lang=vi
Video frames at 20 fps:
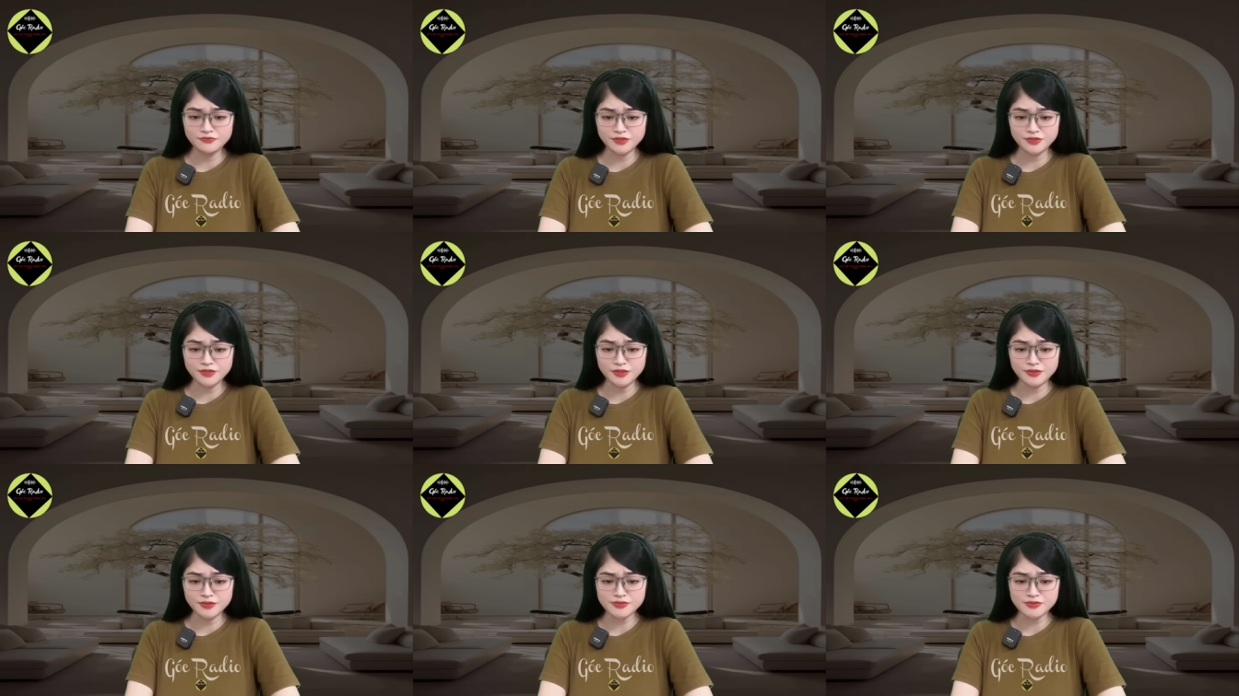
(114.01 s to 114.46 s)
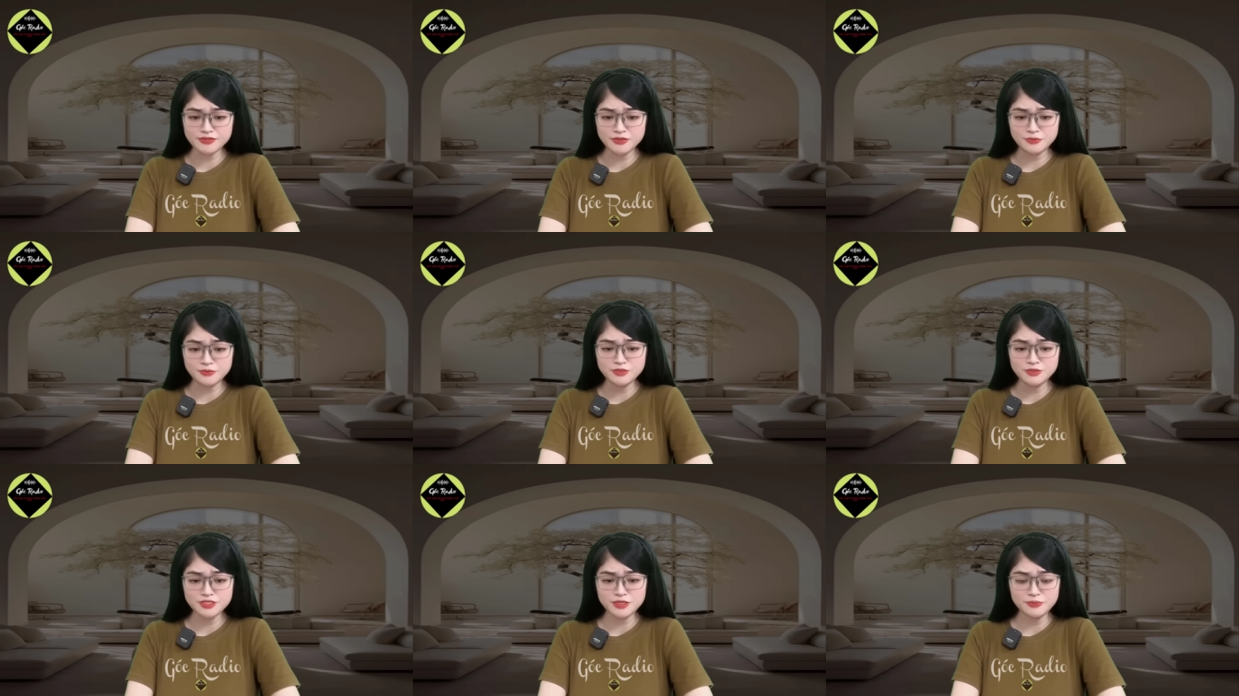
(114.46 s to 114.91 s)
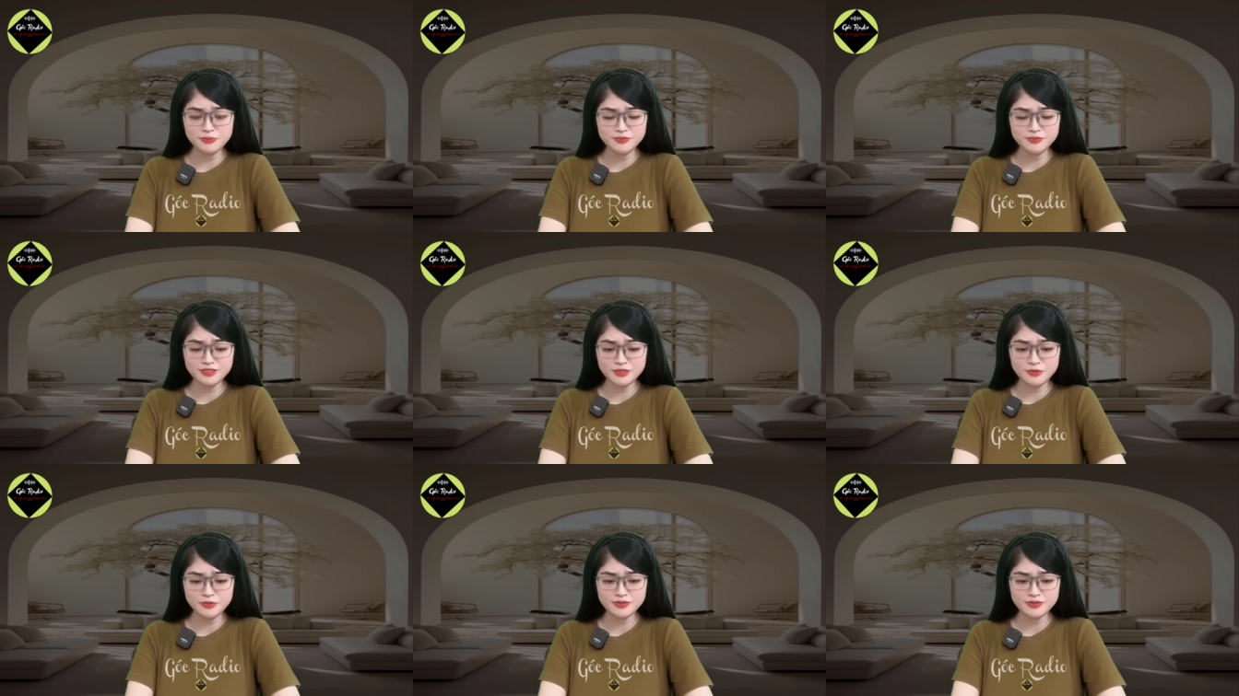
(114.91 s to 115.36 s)
vẫn còn sống
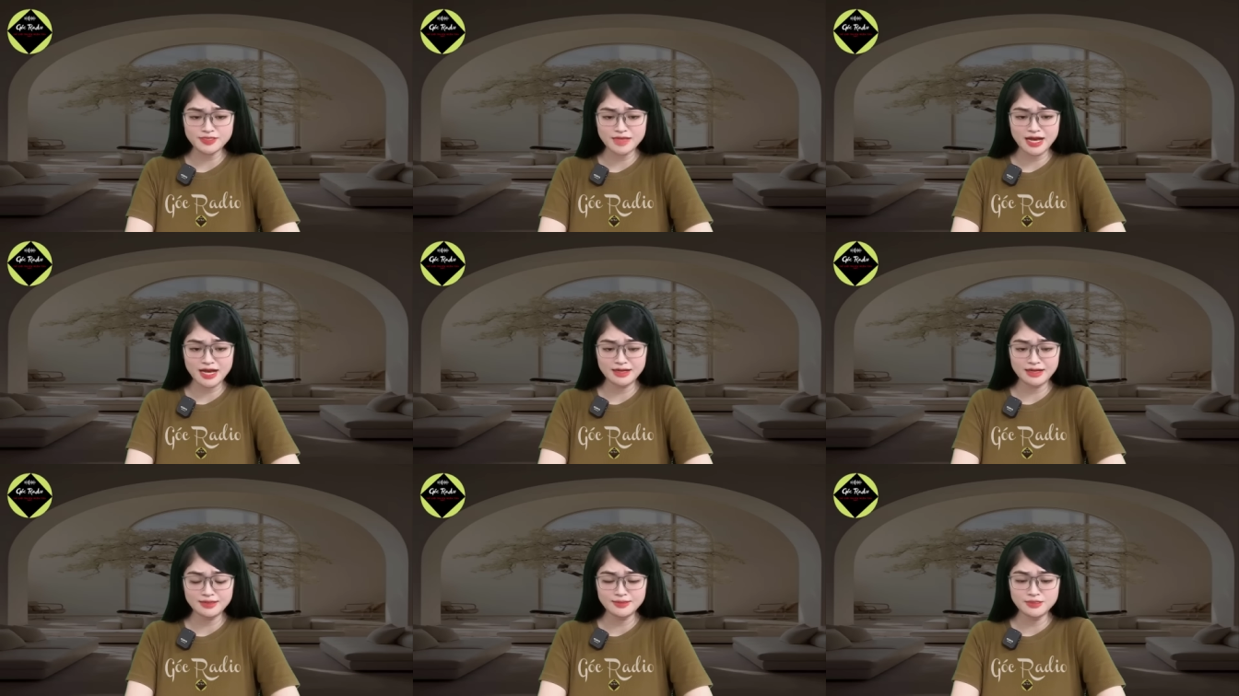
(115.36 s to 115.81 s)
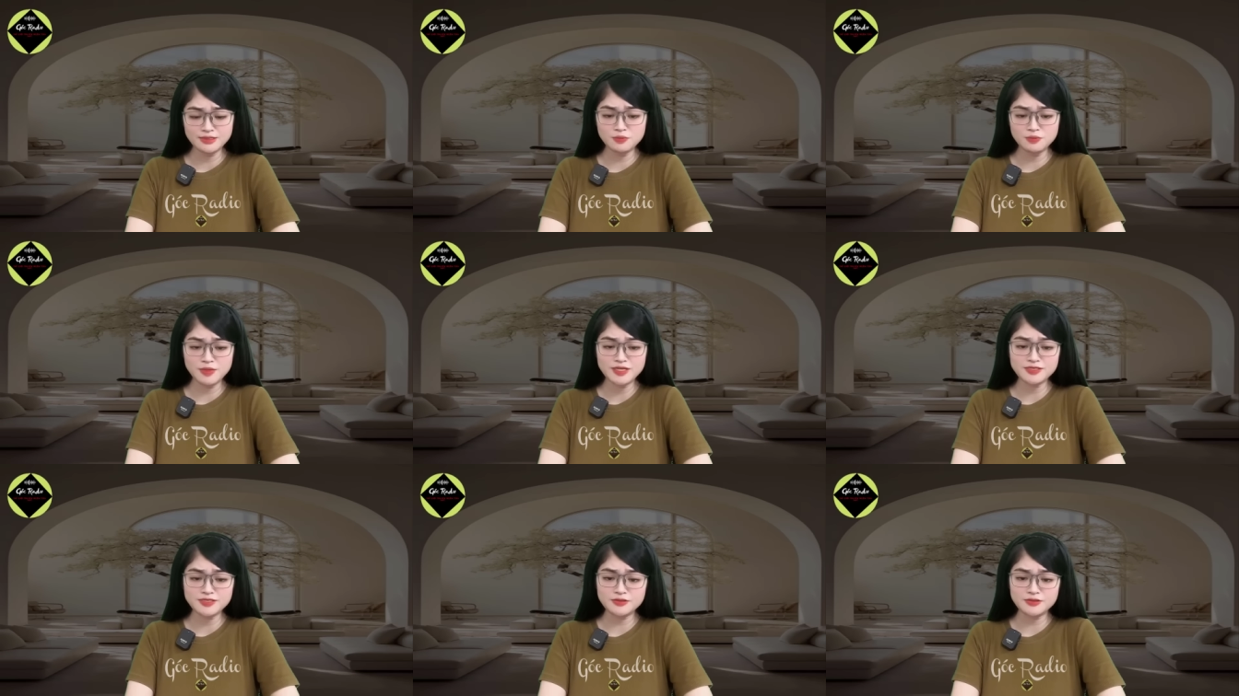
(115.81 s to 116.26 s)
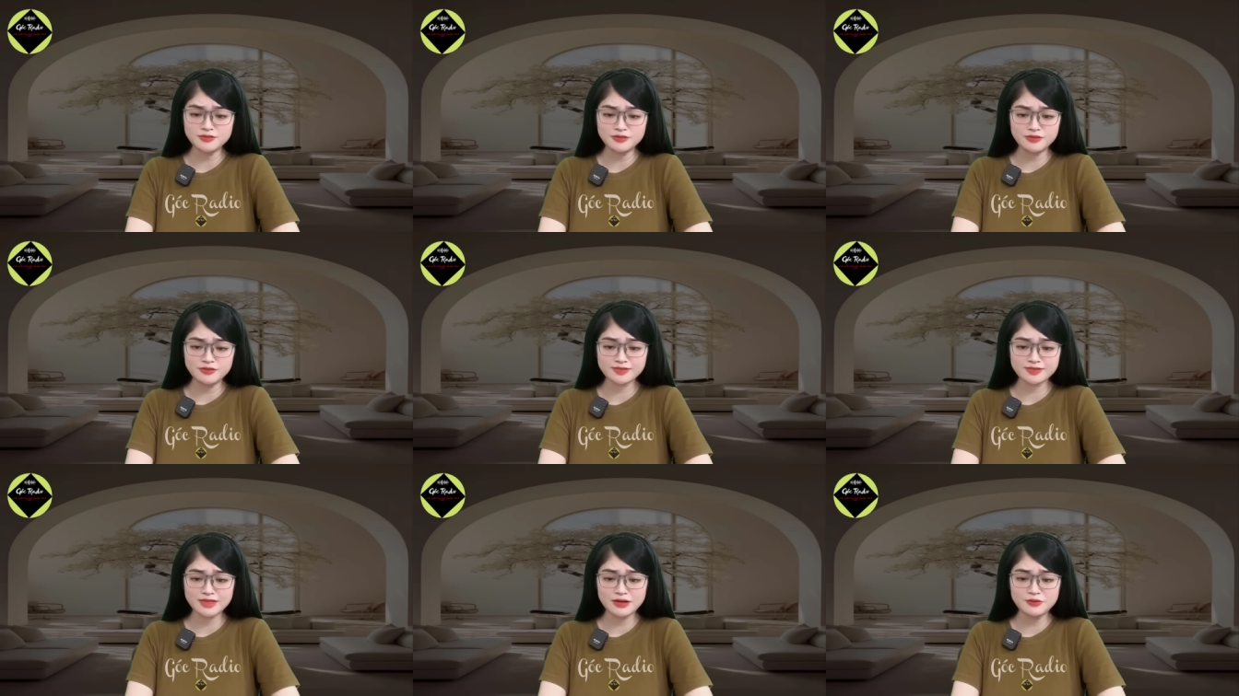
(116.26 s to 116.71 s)
trong giàu sang như bây
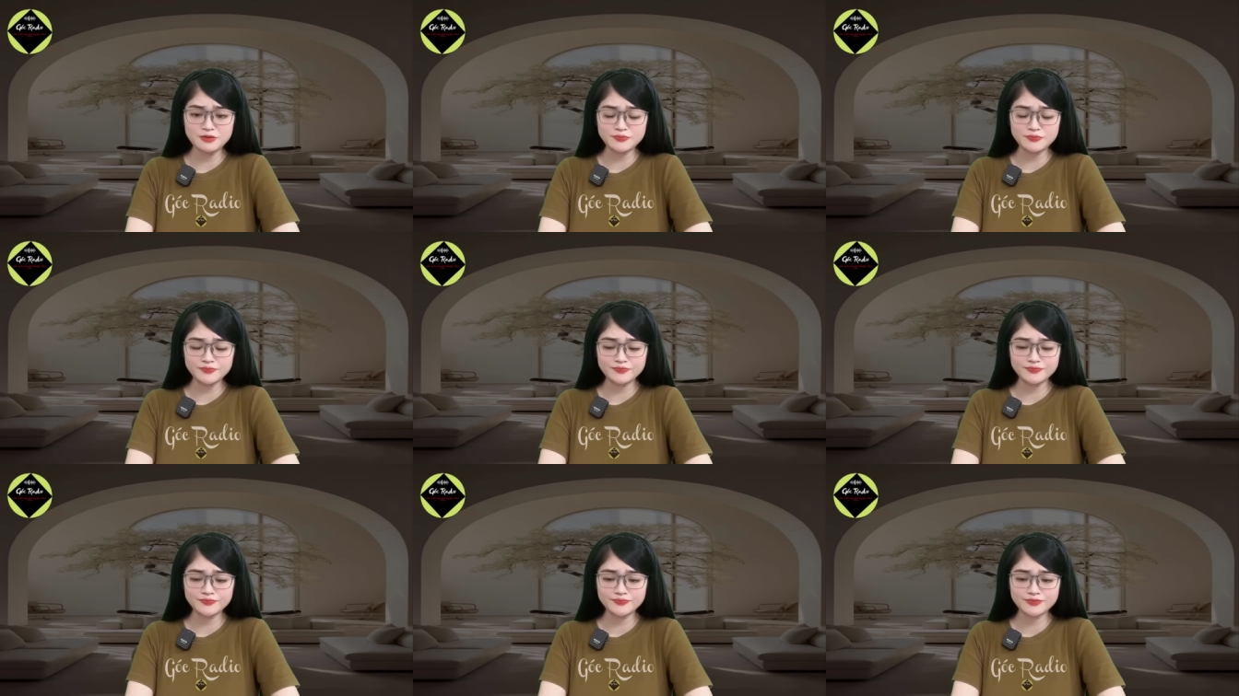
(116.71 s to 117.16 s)
giờ được sao?